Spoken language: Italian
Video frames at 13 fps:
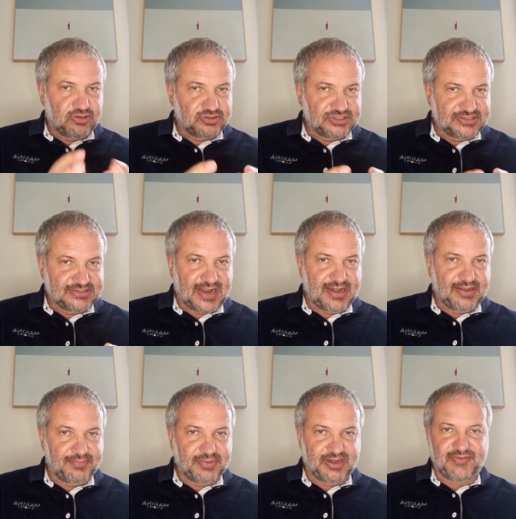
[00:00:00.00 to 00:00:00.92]
cose
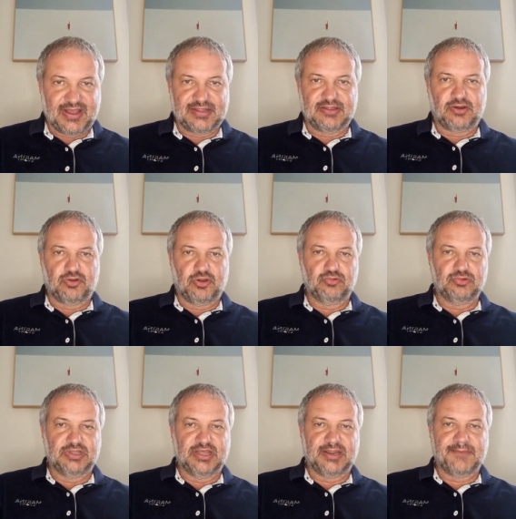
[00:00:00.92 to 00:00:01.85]
strane per evadere o
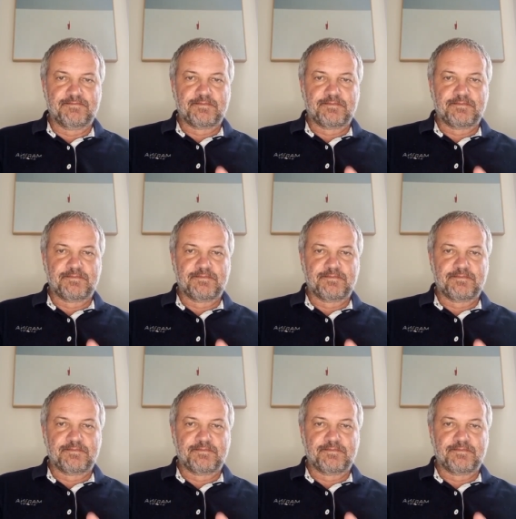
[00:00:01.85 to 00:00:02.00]
eludere.